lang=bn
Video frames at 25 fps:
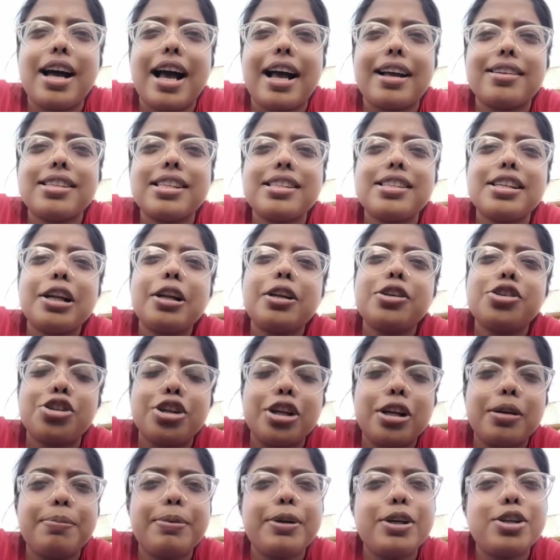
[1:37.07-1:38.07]
অ্যাজ এ
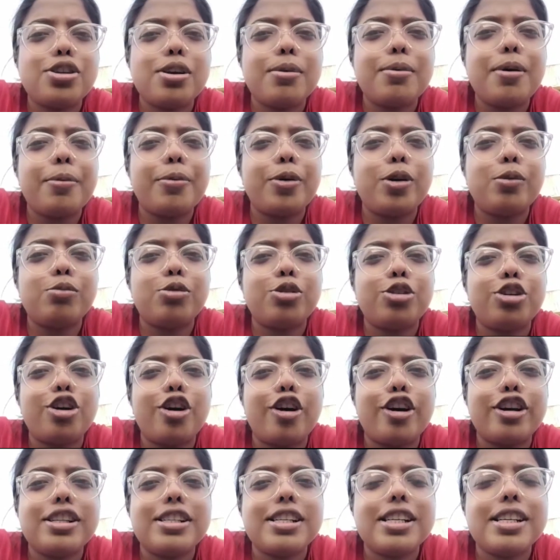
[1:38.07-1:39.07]
শিল্পী হিসেবে আমার মনে
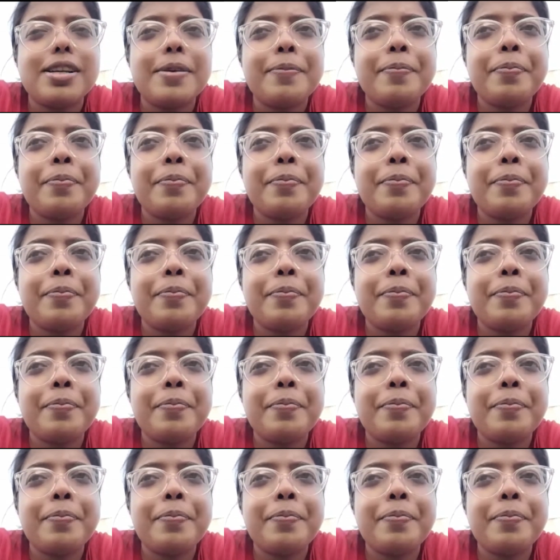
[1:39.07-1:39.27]
হয় যে